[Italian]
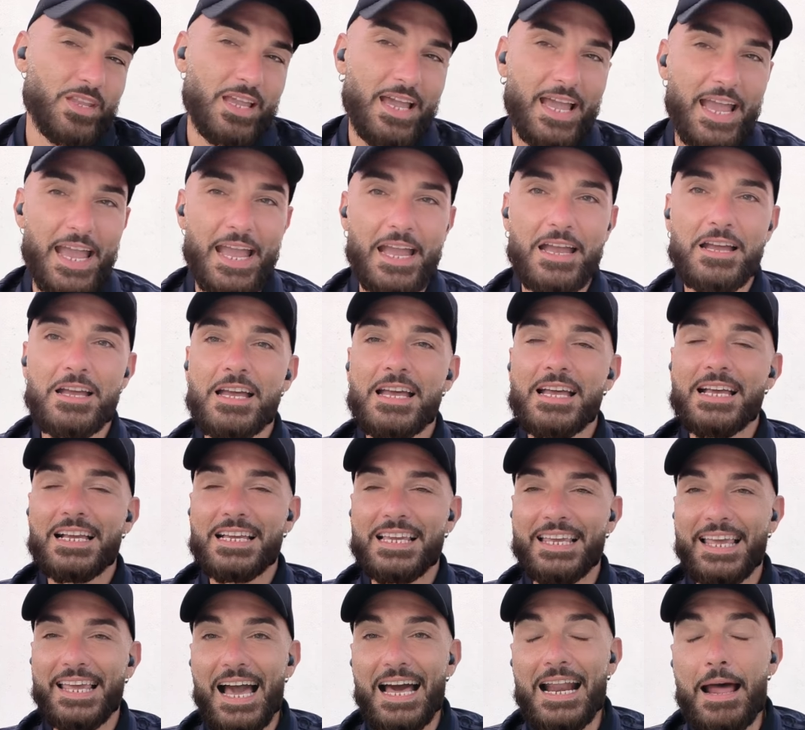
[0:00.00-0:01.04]
è
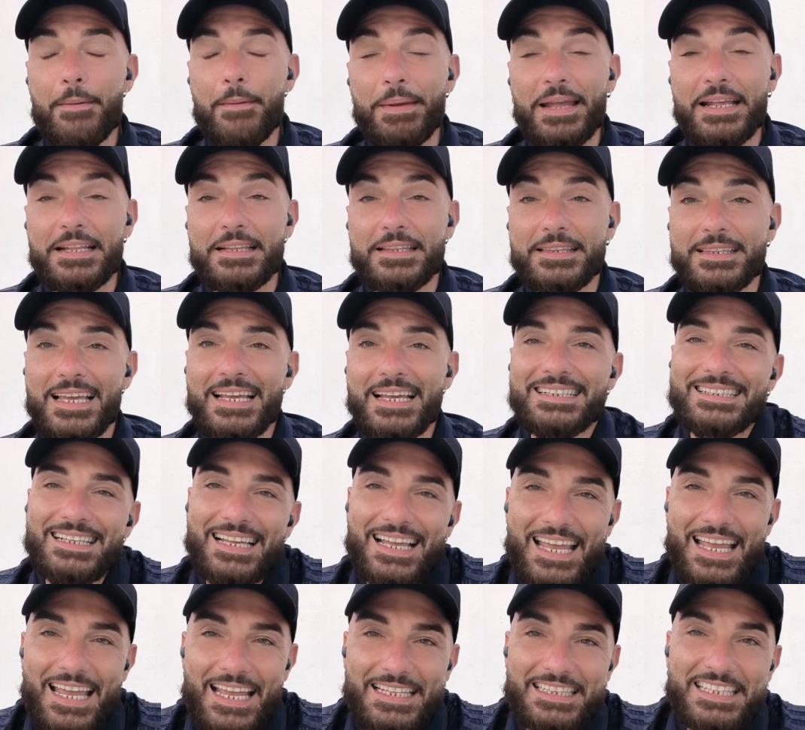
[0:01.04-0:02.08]
chiaramente
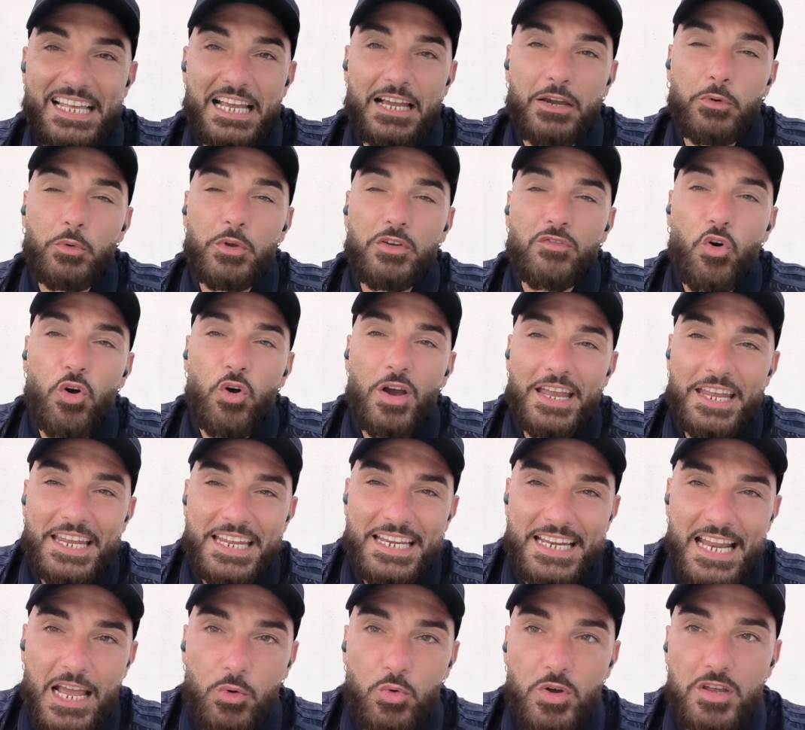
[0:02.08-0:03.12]
ed equivo,
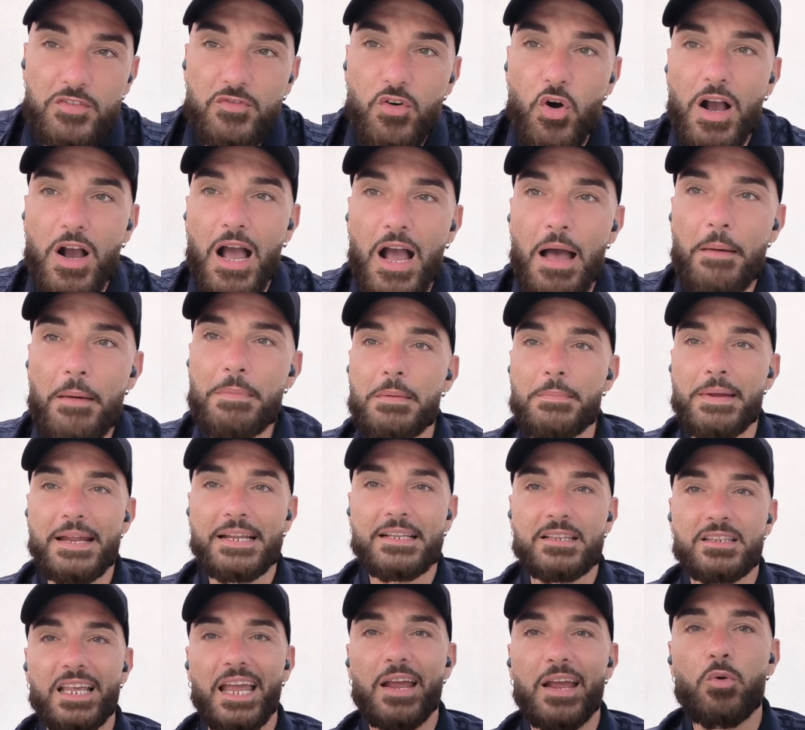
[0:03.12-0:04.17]

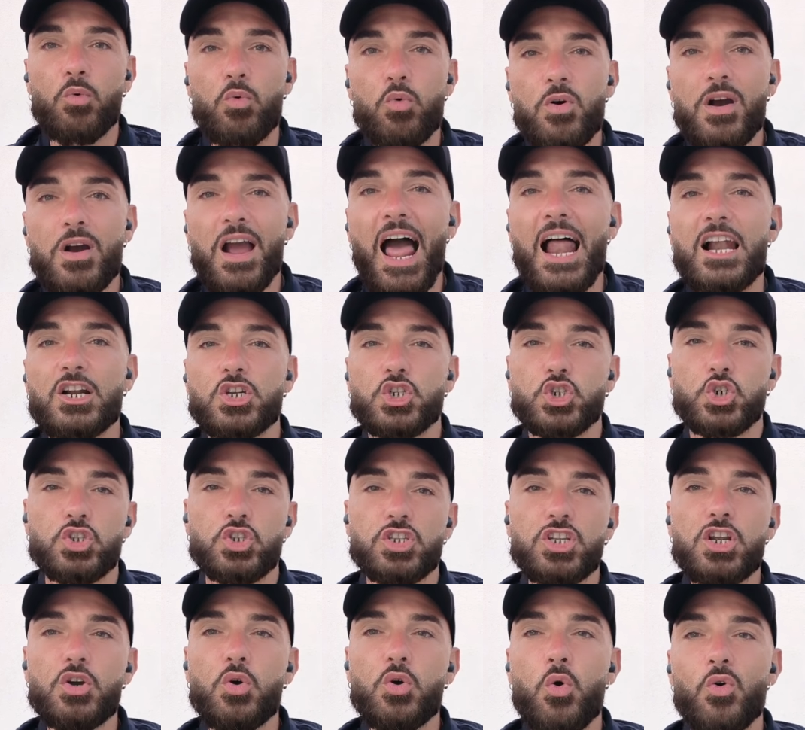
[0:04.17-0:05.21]
inequivocabilmente un calcio
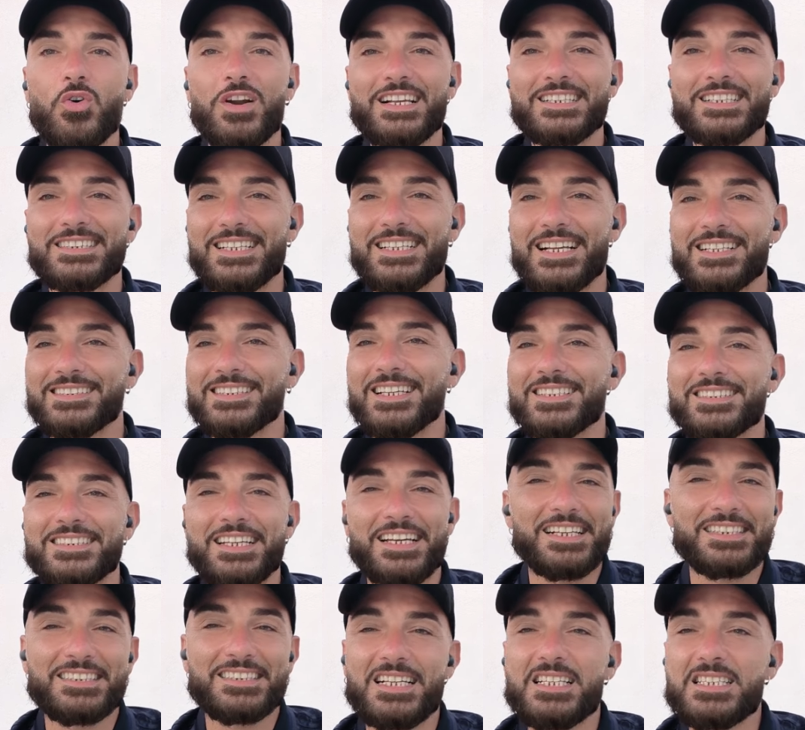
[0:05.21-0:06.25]
di rigore senza
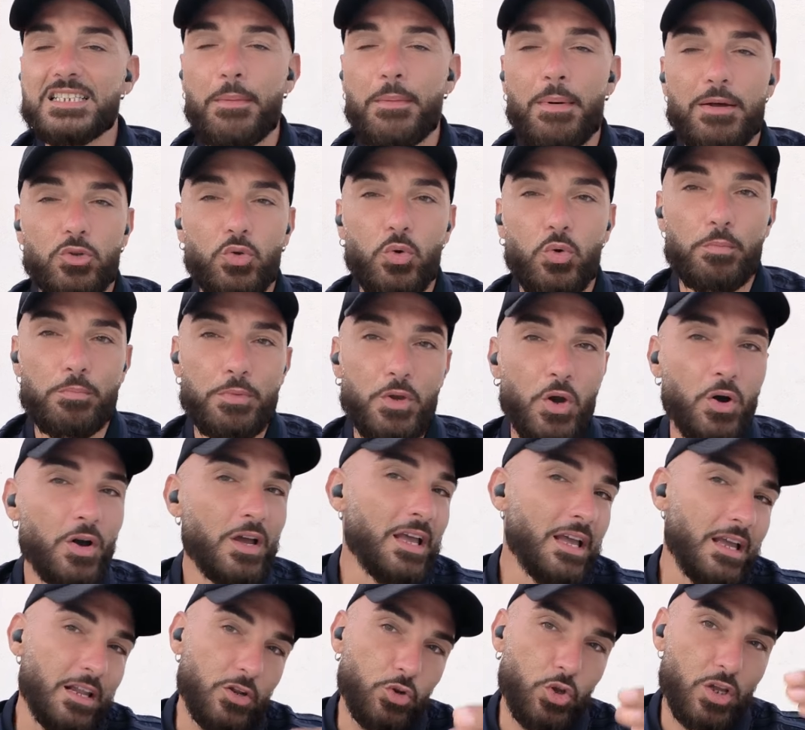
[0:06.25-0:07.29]
se senza ma dubbio.
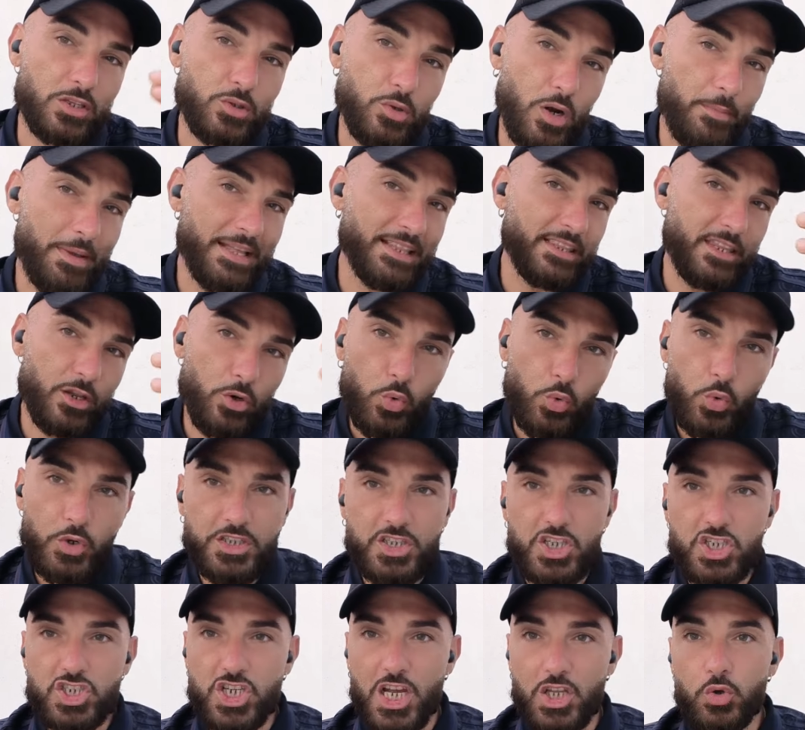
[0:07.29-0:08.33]
Naturalmente lui dice